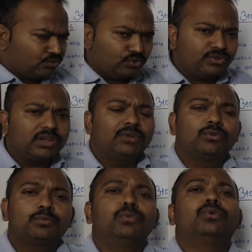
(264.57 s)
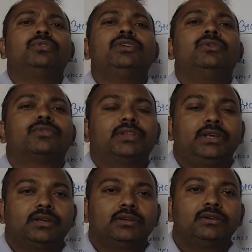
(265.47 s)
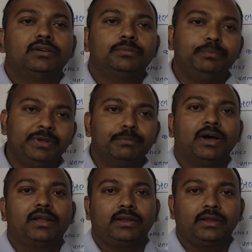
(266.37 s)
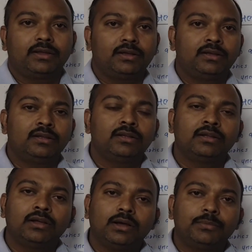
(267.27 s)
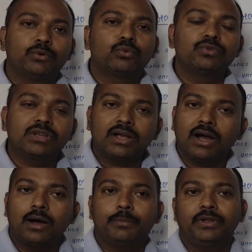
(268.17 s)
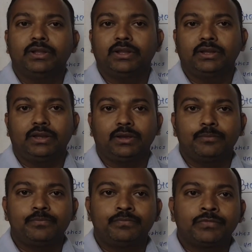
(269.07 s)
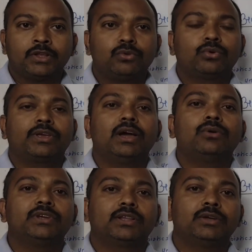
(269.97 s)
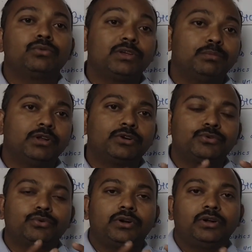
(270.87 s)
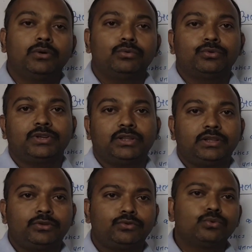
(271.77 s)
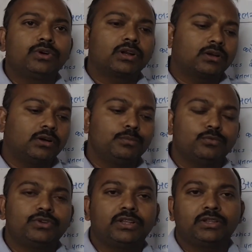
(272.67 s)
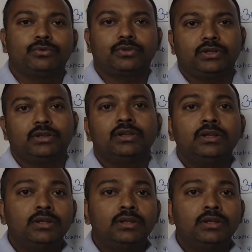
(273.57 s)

जो जानवर बहुत दिनों से बीमार है अभी वो कुछ खा पी नहीं रही तो क्या हो जाता है उनकी ब्लड शुगर डाउन हो जाती है शुगर कम हो जाती है उसके